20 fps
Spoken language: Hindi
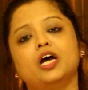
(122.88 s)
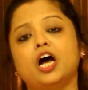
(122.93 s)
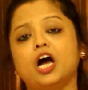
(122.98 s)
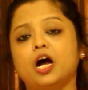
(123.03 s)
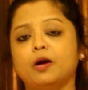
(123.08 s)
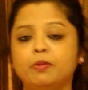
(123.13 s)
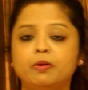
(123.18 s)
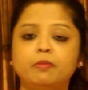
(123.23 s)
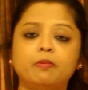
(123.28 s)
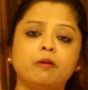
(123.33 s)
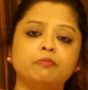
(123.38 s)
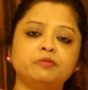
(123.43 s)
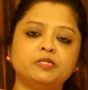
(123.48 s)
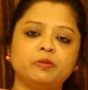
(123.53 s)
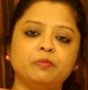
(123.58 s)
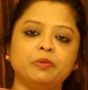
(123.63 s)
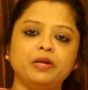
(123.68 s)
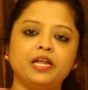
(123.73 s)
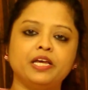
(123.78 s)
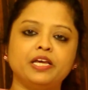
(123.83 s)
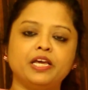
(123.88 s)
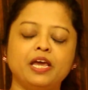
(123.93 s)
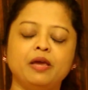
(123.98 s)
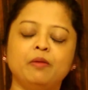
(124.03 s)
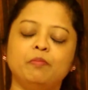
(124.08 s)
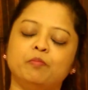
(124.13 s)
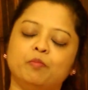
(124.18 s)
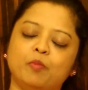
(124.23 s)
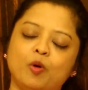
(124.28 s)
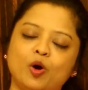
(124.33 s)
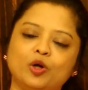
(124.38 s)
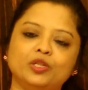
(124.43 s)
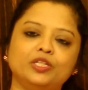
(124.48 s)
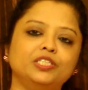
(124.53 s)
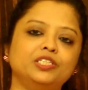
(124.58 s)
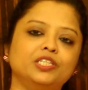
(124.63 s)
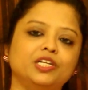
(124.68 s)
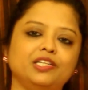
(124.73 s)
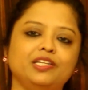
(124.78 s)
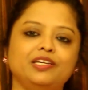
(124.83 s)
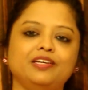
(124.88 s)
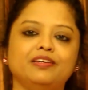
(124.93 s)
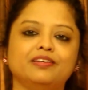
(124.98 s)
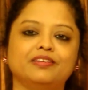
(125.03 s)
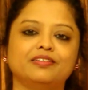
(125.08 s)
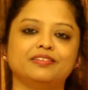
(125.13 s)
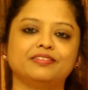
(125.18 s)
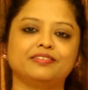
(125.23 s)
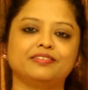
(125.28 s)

अब हम आपसे मिलेंगे बहुत ही जल्दी